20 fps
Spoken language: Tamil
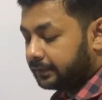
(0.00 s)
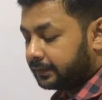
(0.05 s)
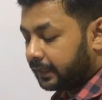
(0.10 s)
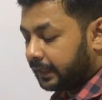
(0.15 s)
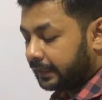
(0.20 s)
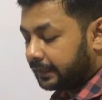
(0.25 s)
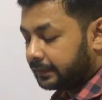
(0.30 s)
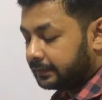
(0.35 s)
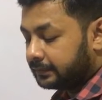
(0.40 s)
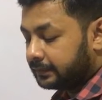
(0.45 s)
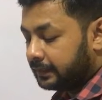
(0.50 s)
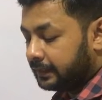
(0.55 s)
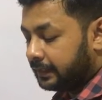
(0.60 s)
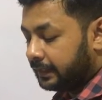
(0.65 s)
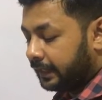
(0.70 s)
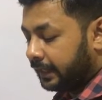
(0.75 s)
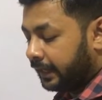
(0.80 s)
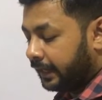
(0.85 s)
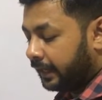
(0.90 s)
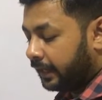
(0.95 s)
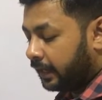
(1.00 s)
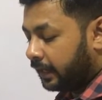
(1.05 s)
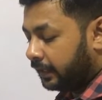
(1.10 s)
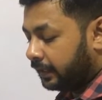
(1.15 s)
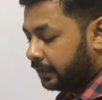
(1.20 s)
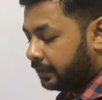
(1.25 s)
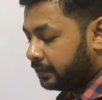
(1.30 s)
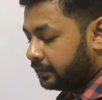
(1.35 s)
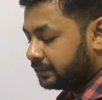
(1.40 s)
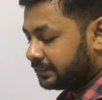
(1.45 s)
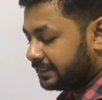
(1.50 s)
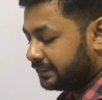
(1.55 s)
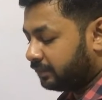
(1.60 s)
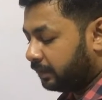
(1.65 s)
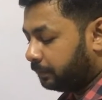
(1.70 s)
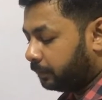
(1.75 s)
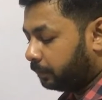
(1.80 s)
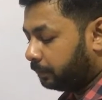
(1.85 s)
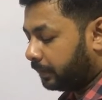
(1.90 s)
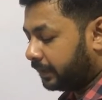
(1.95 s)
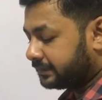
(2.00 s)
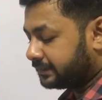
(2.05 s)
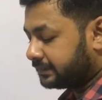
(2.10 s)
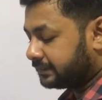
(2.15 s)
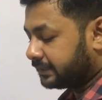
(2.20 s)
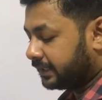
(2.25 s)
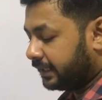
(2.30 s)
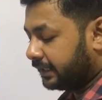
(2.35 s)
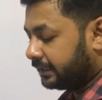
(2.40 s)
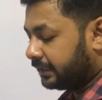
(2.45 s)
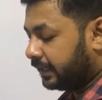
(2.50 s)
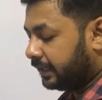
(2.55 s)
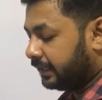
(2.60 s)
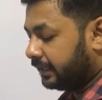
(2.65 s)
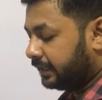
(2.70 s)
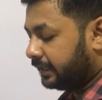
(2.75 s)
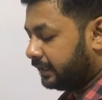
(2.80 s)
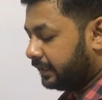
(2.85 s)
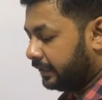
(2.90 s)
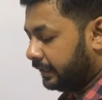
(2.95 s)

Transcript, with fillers: தாக்கத்தில் ஏ ஆனது சிவப்பு பாசிச்சாயத்தாலை